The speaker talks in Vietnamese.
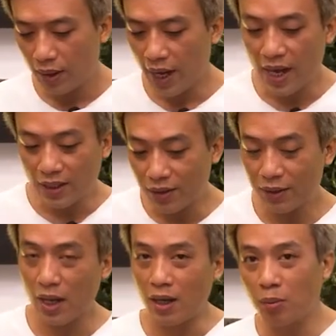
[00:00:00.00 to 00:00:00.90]
cái ngày xưa
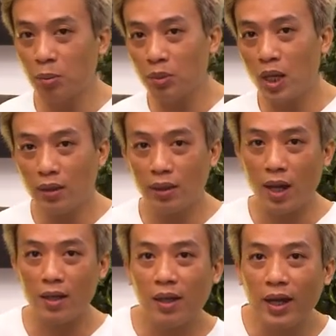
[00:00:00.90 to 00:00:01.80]
Thành không thích
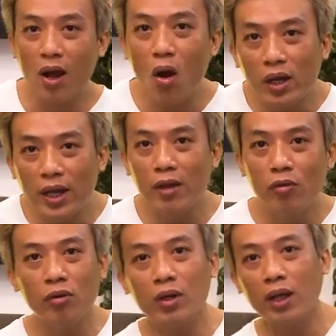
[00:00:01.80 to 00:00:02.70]
ở những cái hot cue
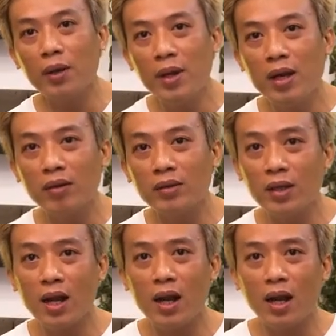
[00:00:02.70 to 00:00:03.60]
của những cái MIDI
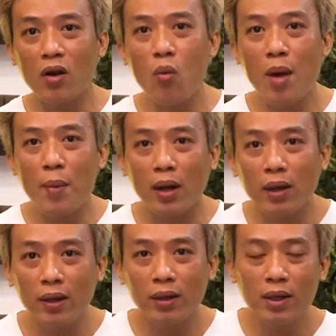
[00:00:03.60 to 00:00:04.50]
controller là nó quá bự,
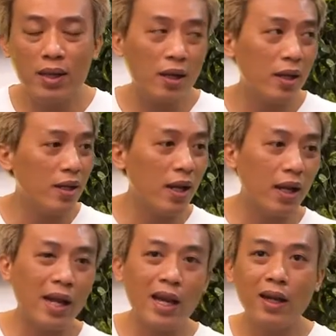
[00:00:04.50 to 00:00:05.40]
nó nhìn đi như
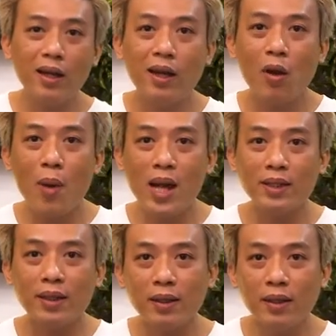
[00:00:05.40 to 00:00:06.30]
là cái lau bát
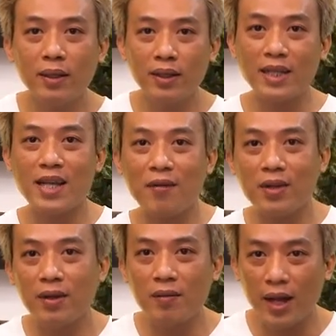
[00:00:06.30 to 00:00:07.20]
chứ. Tại sao
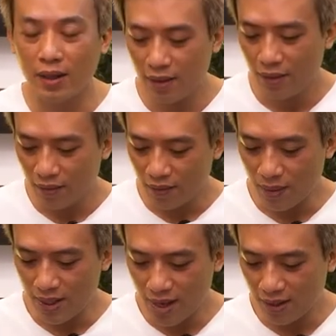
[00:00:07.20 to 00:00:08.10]
phải như vậy? Và
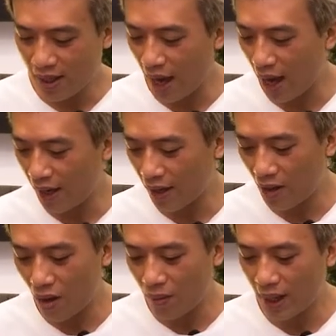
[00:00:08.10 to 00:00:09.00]
bây giờ thì hãng đã
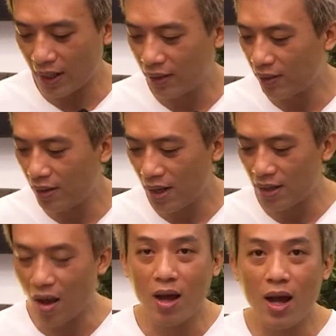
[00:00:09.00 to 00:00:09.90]
có một cái kích thước rất là
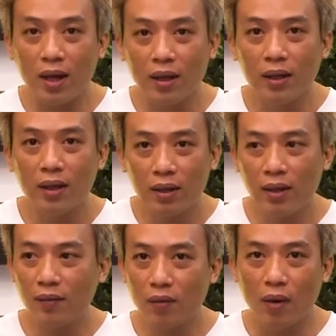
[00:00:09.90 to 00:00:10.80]
nhỏ hơn, rất
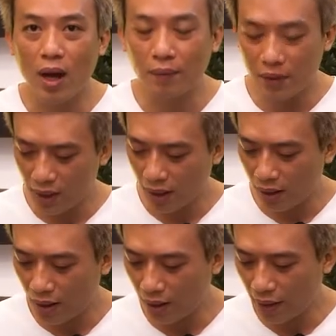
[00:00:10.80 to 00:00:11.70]
là phù hợp, và nhìn
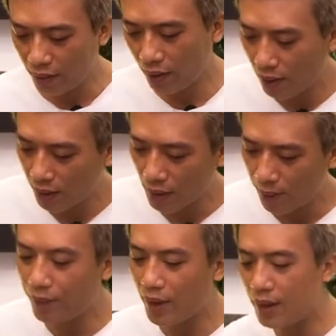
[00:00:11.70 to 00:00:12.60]
nó kiểu như nó
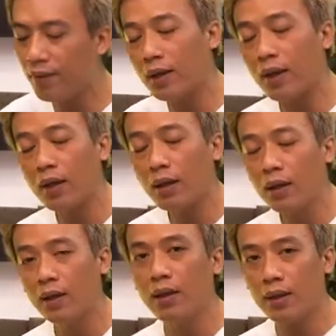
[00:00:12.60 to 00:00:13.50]
thẩm mỹ và nó
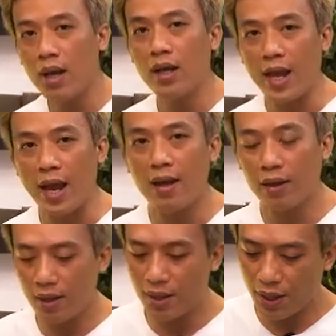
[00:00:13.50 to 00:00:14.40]
đơn giản hơn
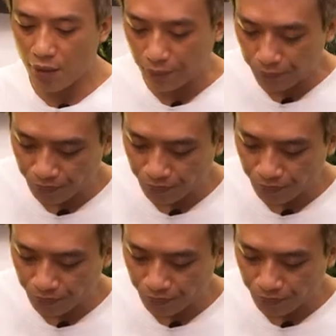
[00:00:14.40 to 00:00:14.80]
rất là nhiều.